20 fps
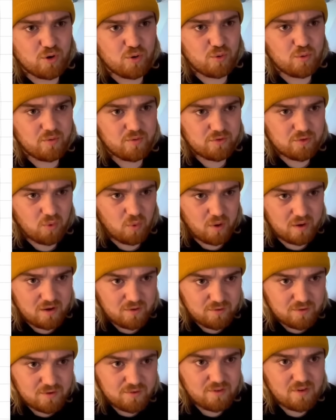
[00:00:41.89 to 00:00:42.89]
Bro,
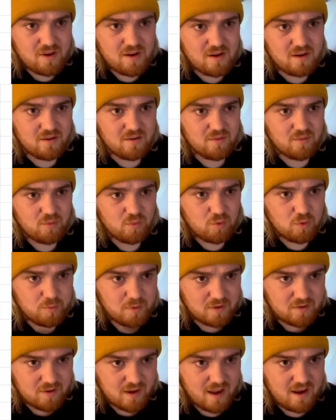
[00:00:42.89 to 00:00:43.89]
2015
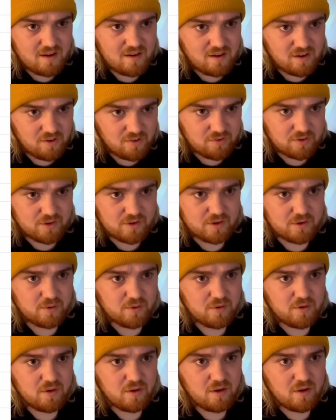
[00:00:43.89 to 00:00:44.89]
would be 10 years
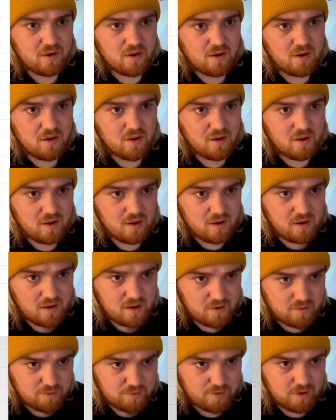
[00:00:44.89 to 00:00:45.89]
ago.
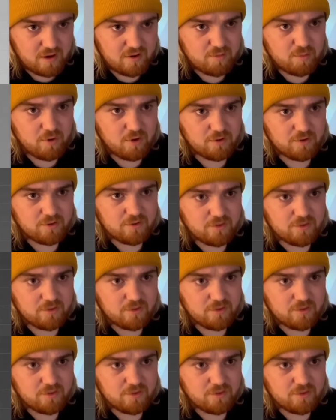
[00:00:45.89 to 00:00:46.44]
Oh nein.